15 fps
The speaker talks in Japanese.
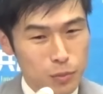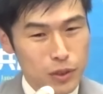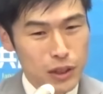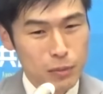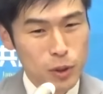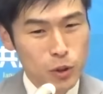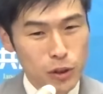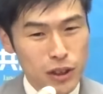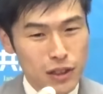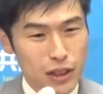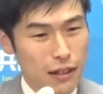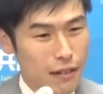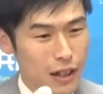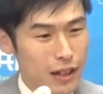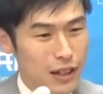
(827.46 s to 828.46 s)
自民党政
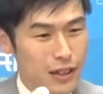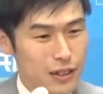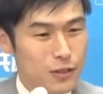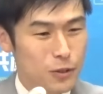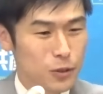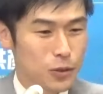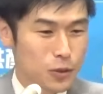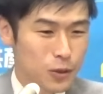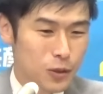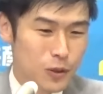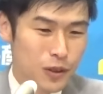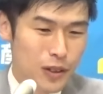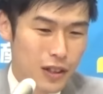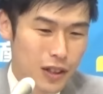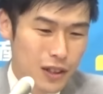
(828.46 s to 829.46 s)
治変わらないっていうこと
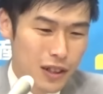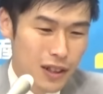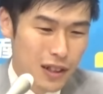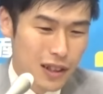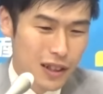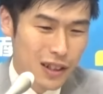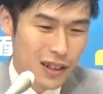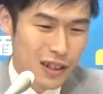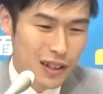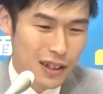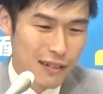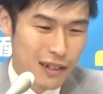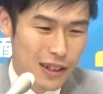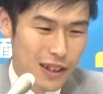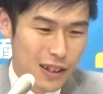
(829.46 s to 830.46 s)
を、
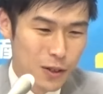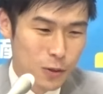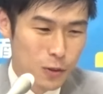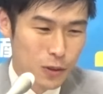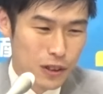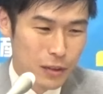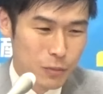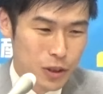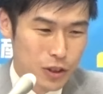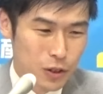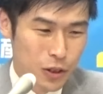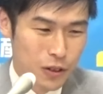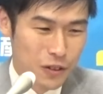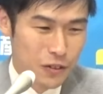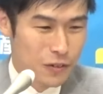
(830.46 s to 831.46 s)
えー、変わらないどころかむし
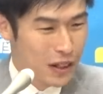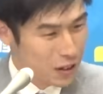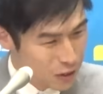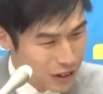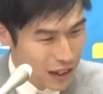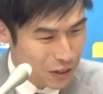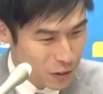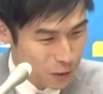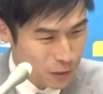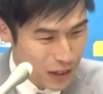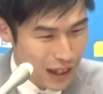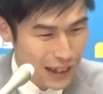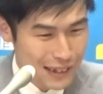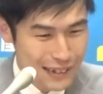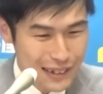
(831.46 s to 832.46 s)
ろ悪くなるよう
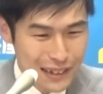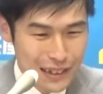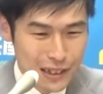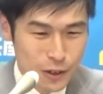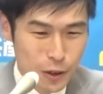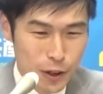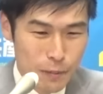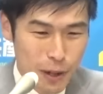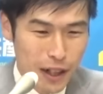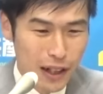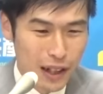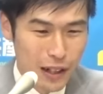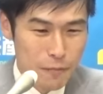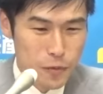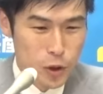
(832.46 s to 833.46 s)
なそれを今か
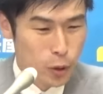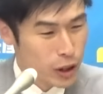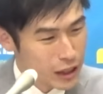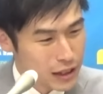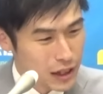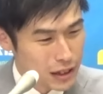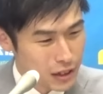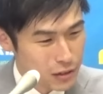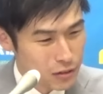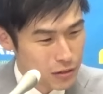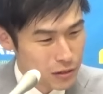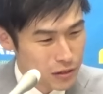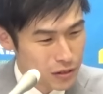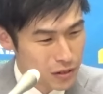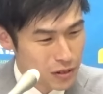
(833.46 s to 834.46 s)
ら予見させ
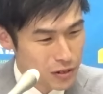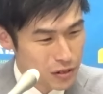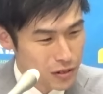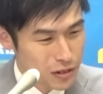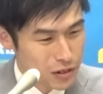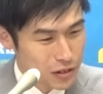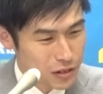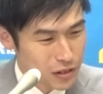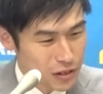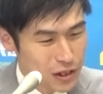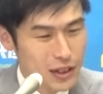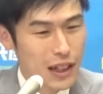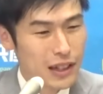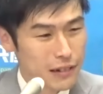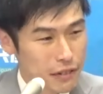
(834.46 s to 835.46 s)
る
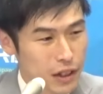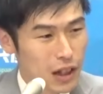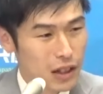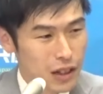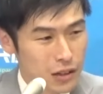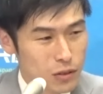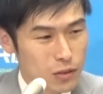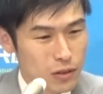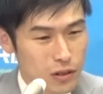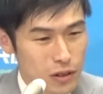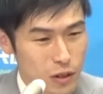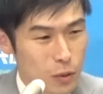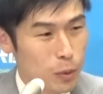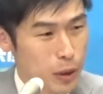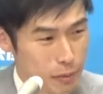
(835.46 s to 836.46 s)
事態ではないかと
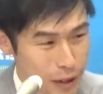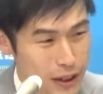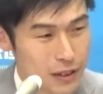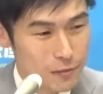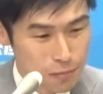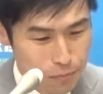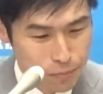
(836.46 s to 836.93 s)
思います。